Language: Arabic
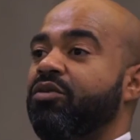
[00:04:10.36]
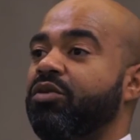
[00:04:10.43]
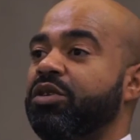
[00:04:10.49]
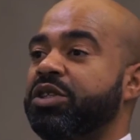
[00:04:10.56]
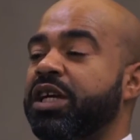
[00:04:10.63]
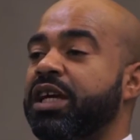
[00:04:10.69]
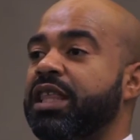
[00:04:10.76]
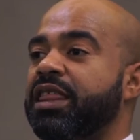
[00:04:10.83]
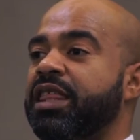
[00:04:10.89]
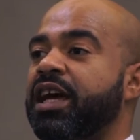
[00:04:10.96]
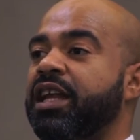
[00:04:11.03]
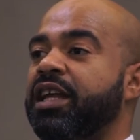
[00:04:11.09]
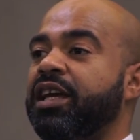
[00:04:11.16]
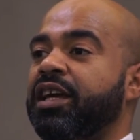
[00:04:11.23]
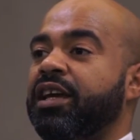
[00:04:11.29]
والشيء
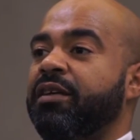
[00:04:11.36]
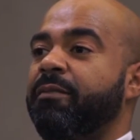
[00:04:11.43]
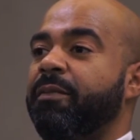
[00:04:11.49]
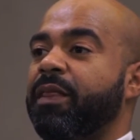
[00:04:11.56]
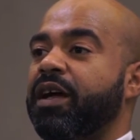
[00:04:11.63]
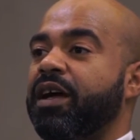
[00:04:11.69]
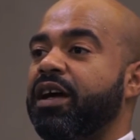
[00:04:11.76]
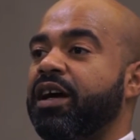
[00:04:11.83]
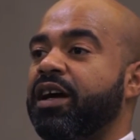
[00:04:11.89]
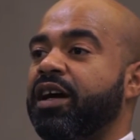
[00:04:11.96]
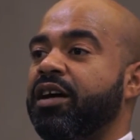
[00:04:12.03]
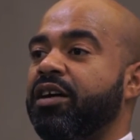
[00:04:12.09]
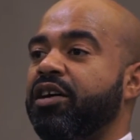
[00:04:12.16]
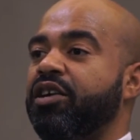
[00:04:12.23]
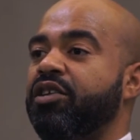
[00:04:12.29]
الثاني
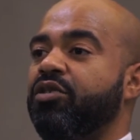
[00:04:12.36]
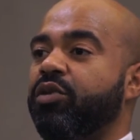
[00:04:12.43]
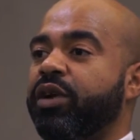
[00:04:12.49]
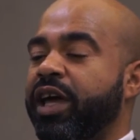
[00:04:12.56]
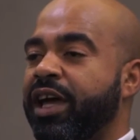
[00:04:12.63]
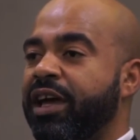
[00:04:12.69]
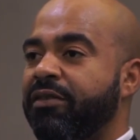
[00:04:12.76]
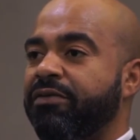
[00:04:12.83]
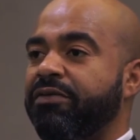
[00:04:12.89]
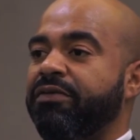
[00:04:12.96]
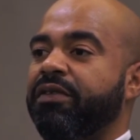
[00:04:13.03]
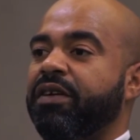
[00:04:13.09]
آه، انه كيف